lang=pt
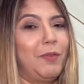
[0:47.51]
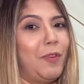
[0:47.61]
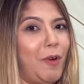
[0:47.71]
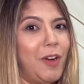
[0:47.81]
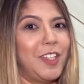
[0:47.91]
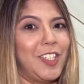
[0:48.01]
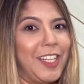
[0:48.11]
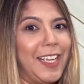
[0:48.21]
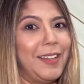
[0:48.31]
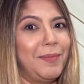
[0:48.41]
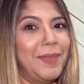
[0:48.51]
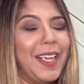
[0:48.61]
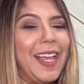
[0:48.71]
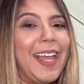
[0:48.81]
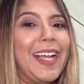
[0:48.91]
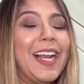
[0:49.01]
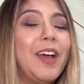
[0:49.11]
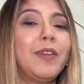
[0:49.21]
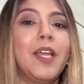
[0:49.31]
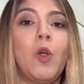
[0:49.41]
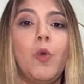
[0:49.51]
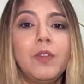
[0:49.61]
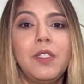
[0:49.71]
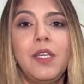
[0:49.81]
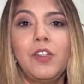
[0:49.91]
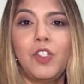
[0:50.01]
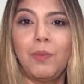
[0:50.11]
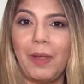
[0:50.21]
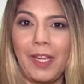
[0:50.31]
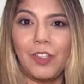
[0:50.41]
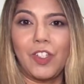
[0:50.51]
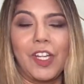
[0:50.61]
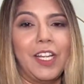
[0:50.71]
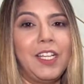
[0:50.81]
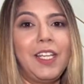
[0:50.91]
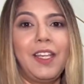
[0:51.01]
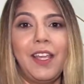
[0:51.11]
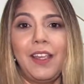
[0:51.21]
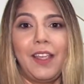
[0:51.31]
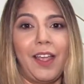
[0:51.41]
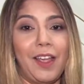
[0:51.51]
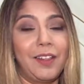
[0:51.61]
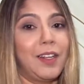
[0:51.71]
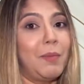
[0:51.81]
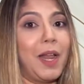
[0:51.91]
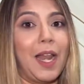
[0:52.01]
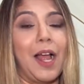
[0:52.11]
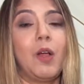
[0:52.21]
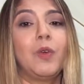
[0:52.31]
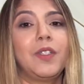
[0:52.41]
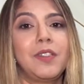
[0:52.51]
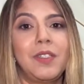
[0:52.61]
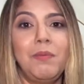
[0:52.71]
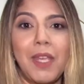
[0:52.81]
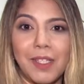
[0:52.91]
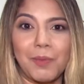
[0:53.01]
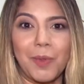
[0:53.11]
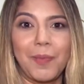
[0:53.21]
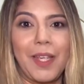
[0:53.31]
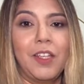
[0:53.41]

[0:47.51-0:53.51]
forte, né? É claro que conscientemente ninguém quer trabalhar contra si mesmo.